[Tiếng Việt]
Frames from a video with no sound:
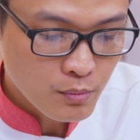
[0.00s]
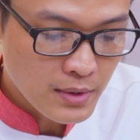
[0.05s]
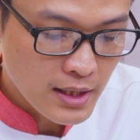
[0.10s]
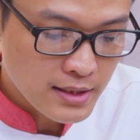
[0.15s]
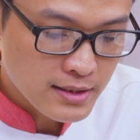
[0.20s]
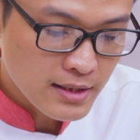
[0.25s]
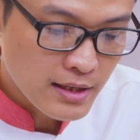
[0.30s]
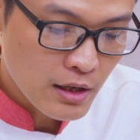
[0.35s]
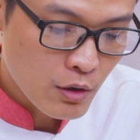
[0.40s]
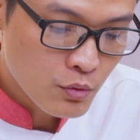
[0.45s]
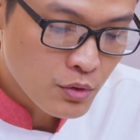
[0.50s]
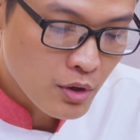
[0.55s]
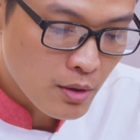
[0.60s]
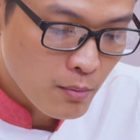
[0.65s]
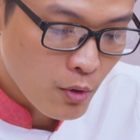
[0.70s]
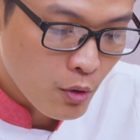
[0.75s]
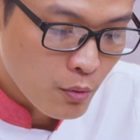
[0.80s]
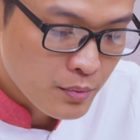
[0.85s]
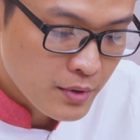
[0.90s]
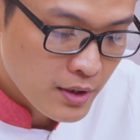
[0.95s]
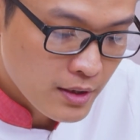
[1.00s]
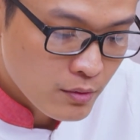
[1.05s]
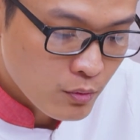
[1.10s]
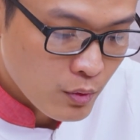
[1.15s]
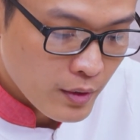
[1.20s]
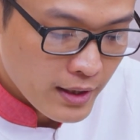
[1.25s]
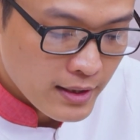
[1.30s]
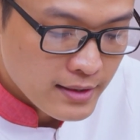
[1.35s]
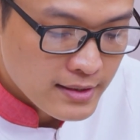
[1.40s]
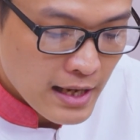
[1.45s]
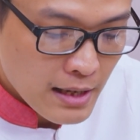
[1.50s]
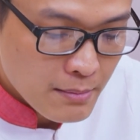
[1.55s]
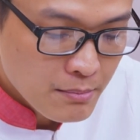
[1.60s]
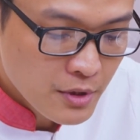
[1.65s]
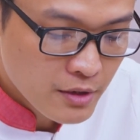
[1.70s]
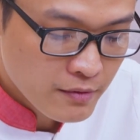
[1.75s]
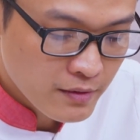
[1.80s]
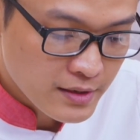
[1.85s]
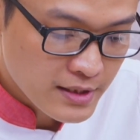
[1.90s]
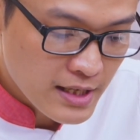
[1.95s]
chúng ta sẽ nấu cho bột chín khoảng
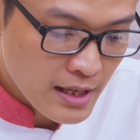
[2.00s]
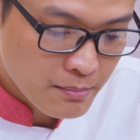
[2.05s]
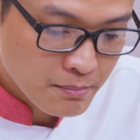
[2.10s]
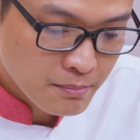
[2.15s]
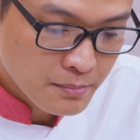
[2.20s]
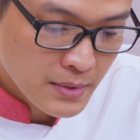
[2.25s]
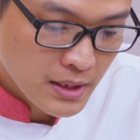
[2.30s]
80 phần trăm